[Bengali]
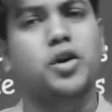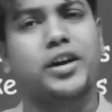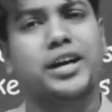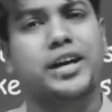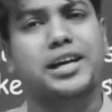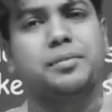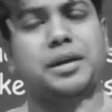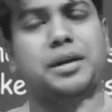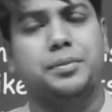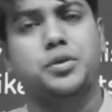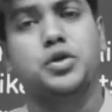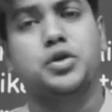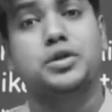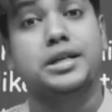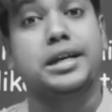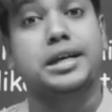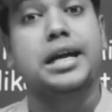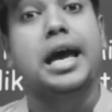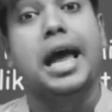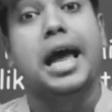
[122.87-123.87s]
অনেকে ভাবছো যে
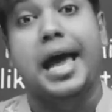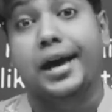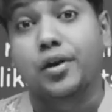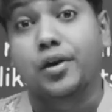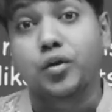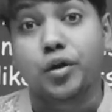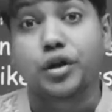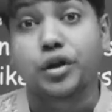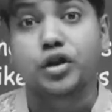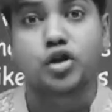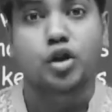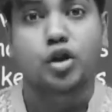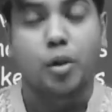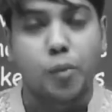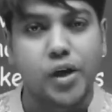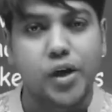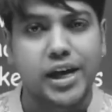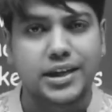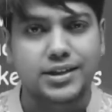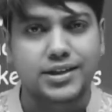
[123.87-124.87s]
এখনও অনেক
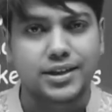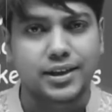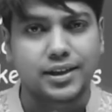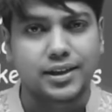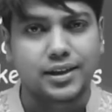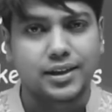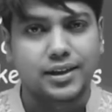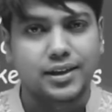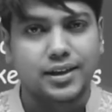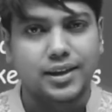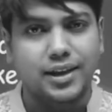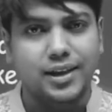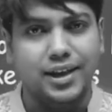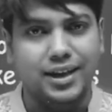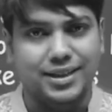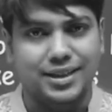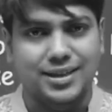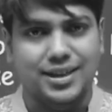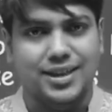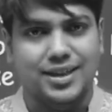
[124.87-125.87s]
সময় আছে
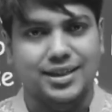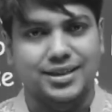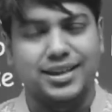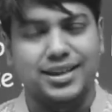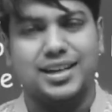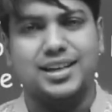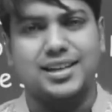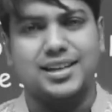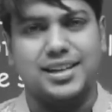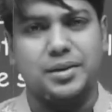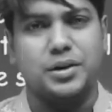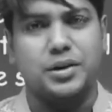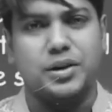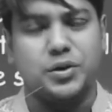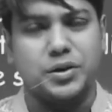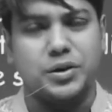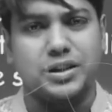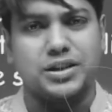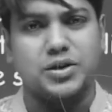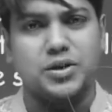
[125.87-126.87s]
হ্যাঁ যারা সেকেন্ড টাইমার
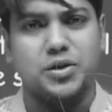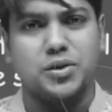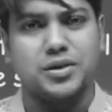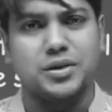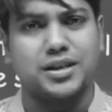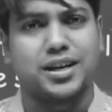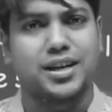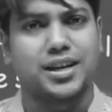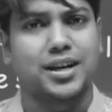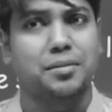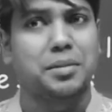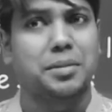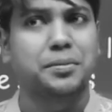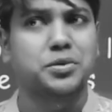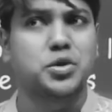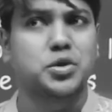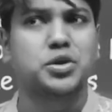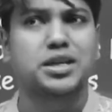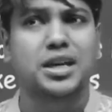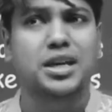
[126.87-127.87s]
রয়েছে যারা
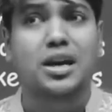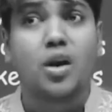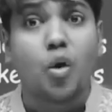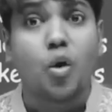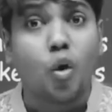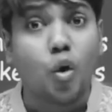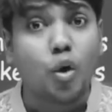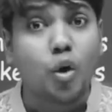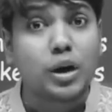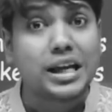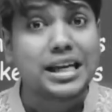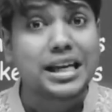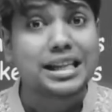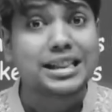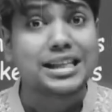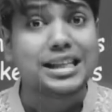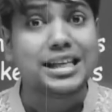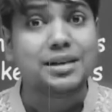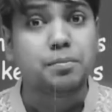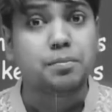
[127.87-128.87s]
ভাবছো যে অনেক
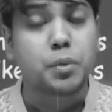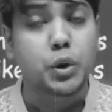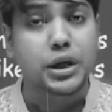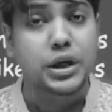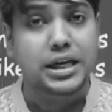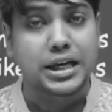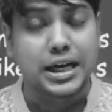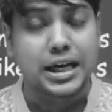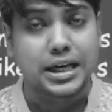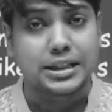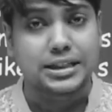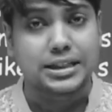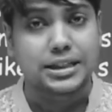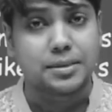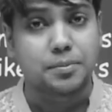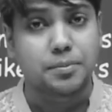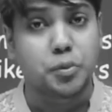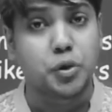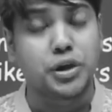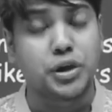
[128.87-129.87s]
দিন পরীক্ষা আছে
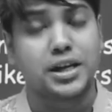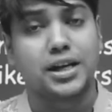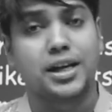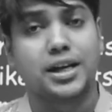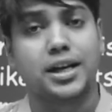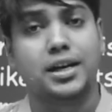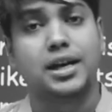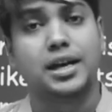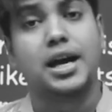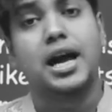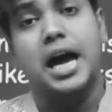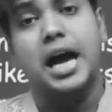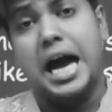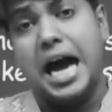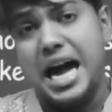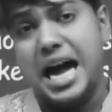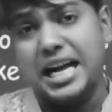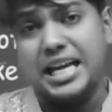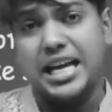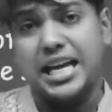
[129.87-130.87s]
পরীক্ষার
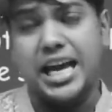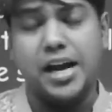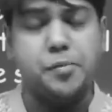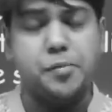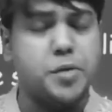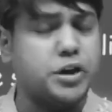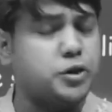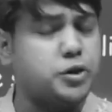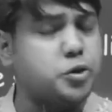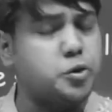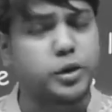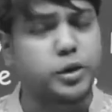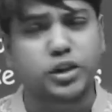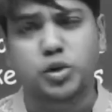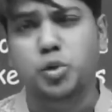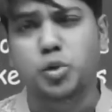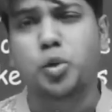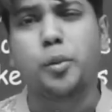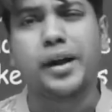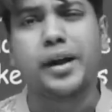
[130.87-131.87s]
আগে এক মাস দুই মাস
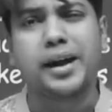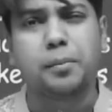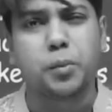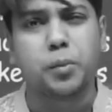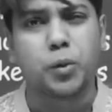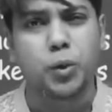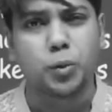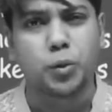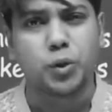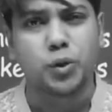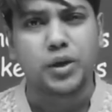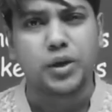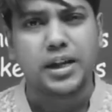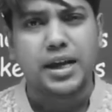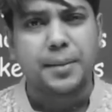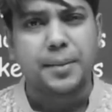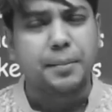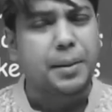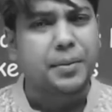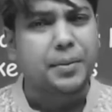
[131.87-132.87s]
ধুমায়া পড়ব
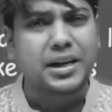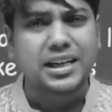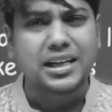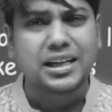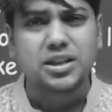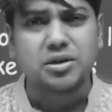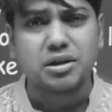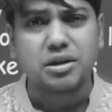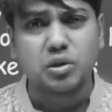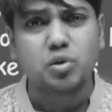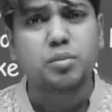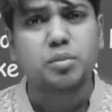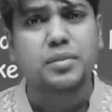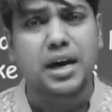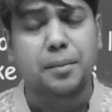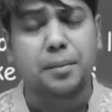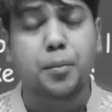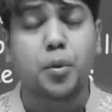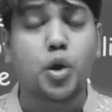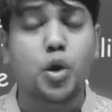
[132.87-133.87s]
ব্যাপারটা কিন্তু এরকম
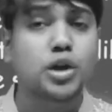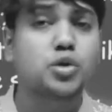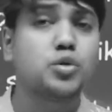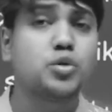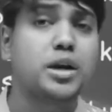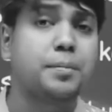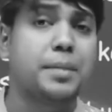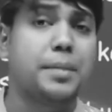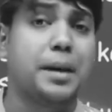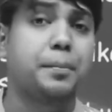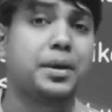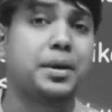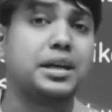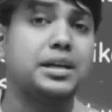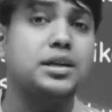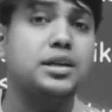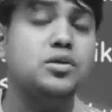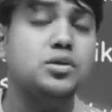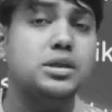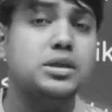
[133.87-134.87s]
না পড়াশোনার
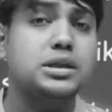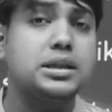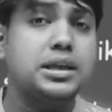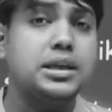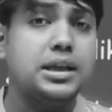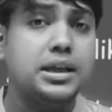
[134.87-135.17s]
ব্যাপারটা হচ্ছে